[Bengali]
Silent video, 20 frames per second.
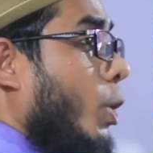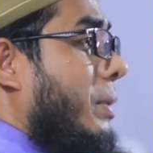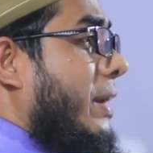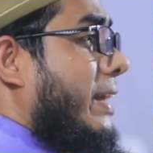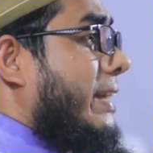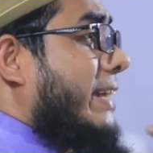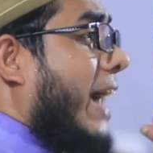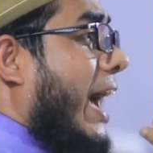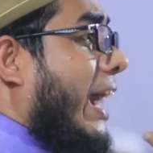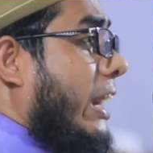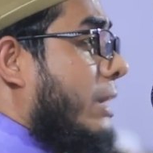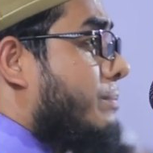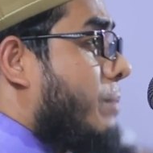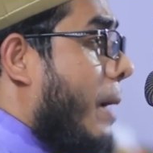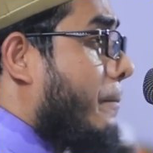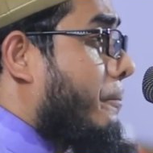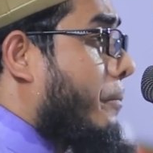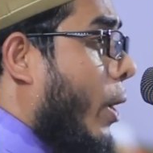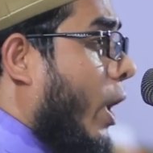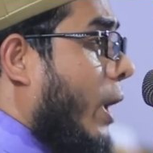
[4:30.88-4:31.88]
তুমি
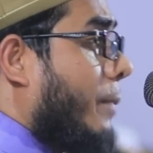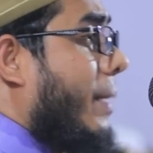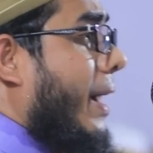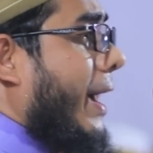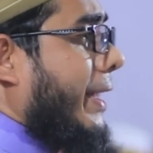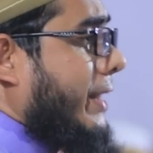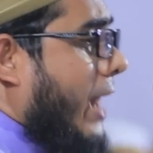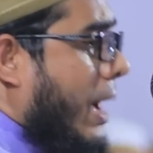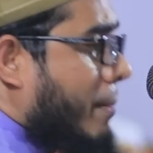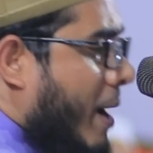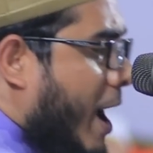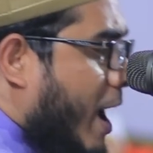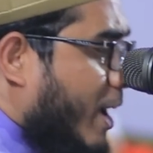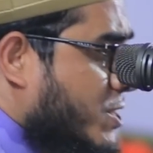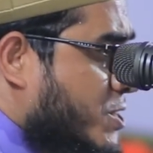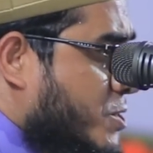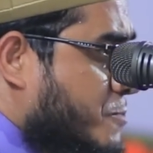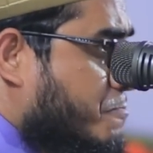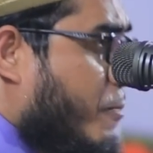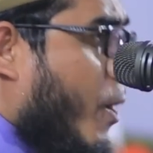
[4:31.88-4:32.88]
কালিমা পড়বে
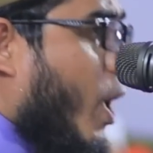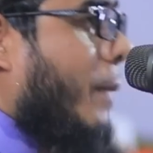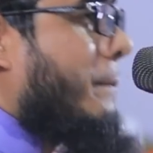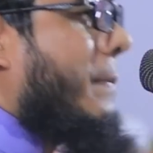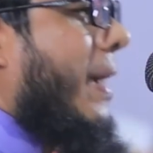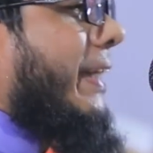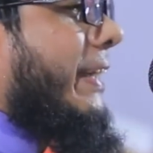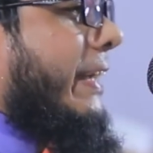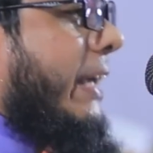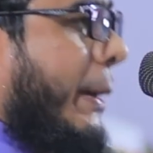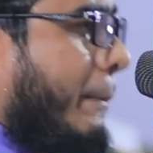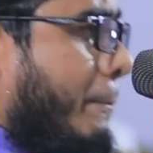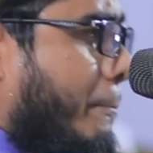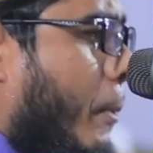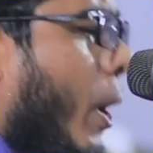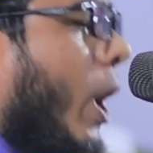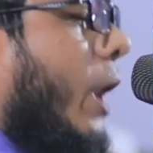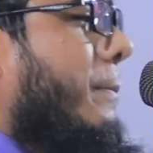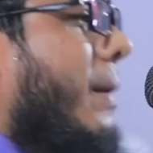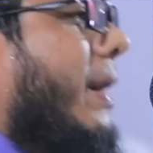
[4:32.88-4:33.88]
নামাজ পড়বে কি
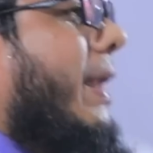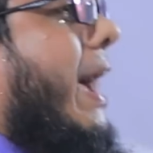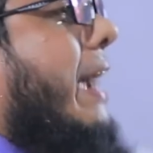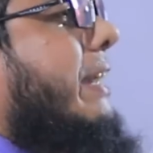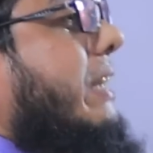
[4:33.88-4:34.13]
পড়বে